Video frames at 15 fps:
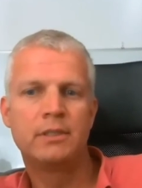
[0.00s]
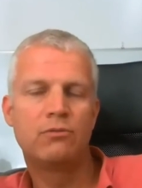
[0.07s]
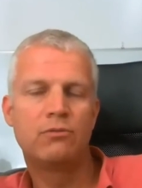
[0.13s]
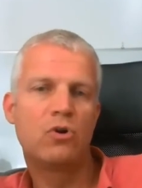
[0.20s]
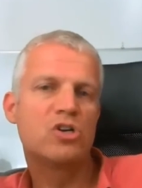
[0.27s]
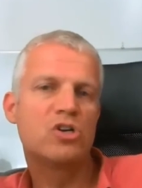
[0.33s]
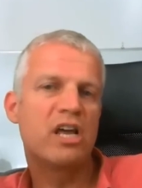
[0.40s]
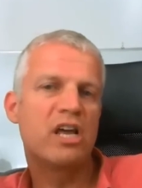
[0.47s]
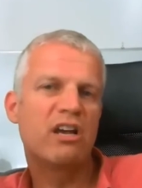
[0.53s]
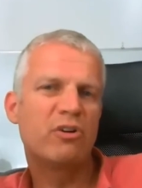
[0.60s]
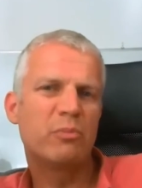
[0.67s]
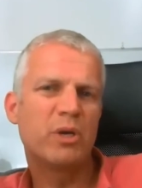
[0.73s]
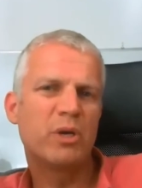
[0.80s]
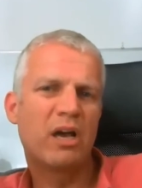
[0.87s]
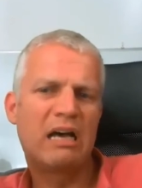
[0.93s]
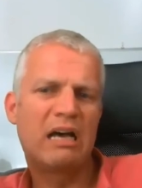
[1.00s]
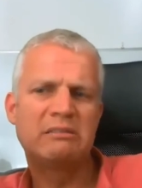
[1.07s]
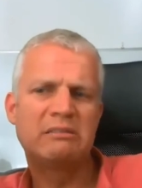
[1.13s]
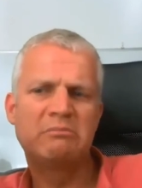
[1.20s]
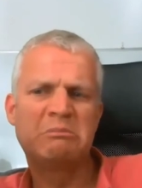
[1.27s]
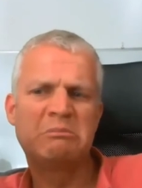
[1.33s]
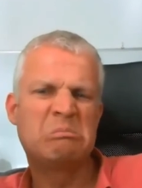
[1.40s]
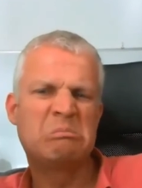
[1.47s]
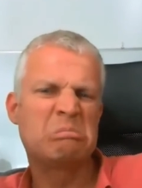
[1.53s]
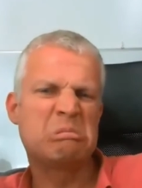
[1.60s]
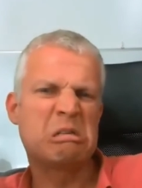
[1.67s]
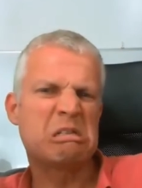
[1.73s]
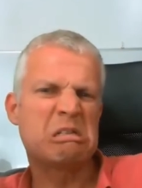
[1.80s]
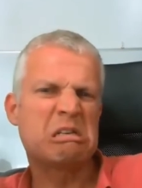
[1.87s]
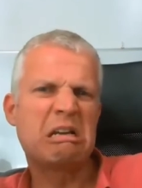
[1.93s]
Vorschläge von Piraten,
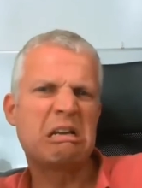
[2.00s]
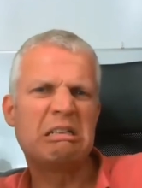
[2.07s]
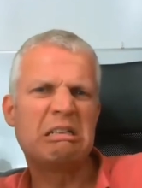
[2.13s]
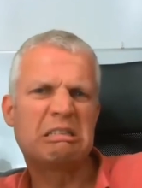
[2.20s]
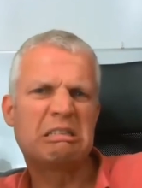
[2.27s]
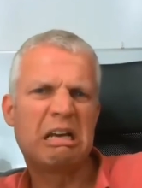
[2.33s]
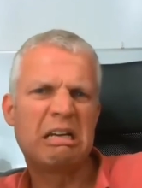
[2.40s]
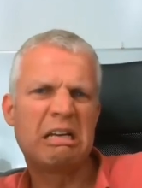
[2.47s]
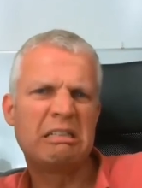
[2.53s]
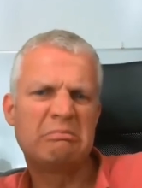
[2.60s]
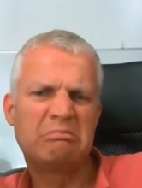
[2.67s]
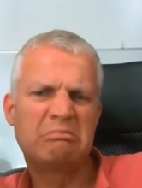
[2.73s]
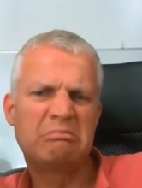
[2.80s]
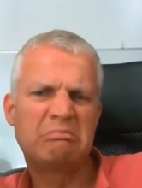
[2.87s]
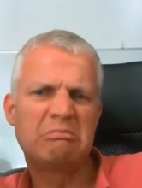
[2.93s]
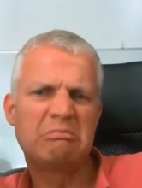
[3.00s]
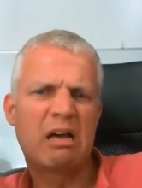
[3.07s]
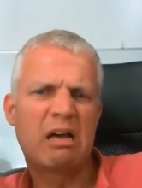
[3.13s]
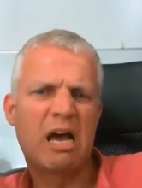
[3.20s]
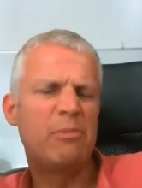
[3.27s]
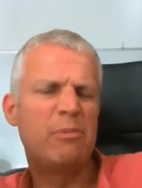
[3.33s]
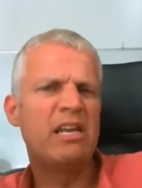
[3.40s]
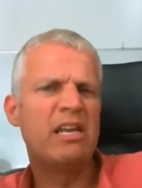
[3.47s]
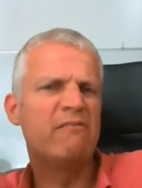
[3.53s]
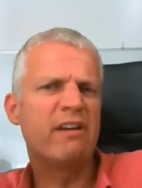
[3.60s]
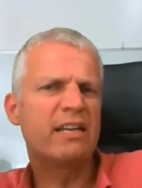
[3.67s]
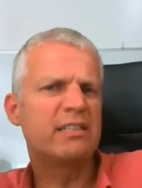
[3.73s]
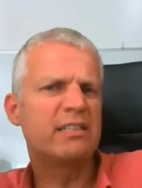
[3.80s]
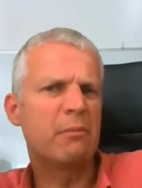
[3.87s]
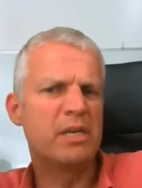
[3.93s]
das kann nicht sein, ablehnen,
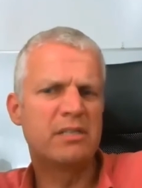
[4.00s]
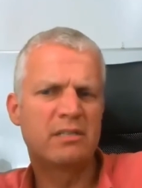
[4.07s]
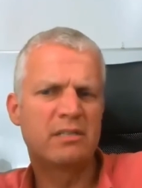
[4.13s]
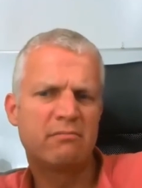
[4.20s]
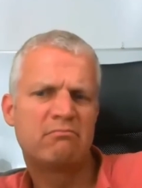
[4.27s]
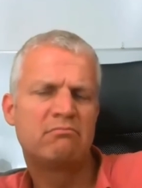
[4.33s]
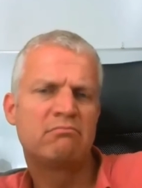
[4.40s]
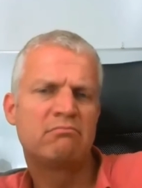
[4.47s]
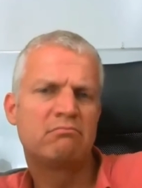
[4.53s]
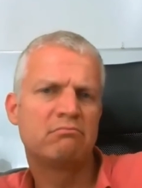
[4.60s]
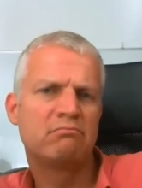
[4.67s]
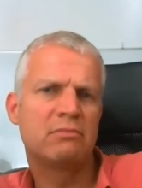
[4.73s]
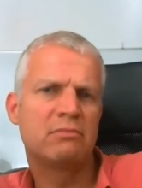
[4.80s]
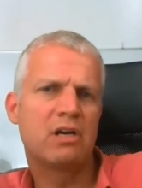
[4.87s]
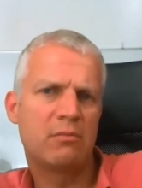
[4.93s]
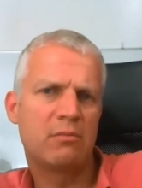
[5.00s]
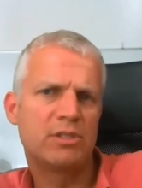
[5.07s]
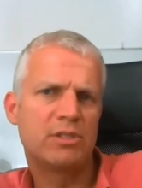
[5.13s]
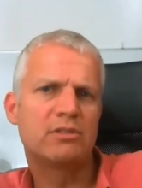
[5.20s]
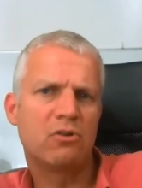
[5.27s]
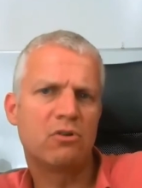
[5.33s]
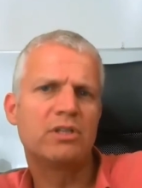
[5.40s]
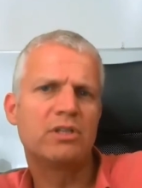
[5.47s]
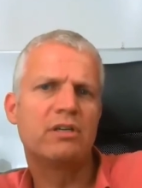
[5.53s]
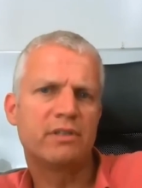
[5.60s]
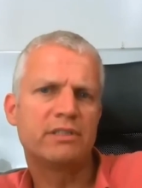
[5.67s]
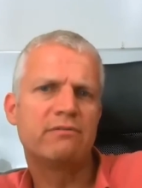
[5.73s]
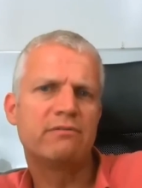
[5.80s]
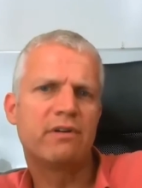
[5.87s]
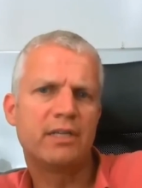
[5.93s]
weg damit. Armes ah,
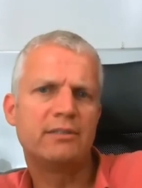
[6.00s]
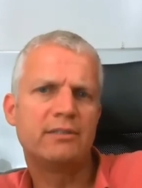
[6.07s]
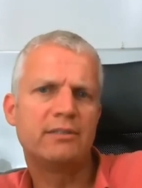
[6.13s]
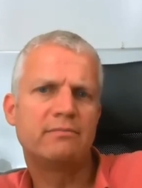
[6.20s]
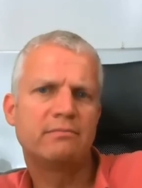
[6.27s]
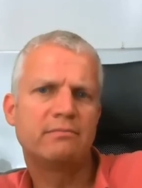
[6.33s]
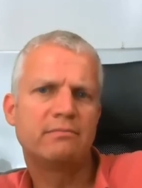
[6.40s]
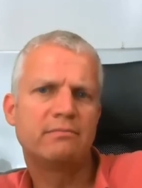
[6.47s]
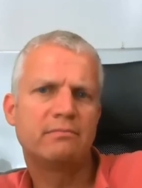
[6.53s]
Nordrhein-Westfalen.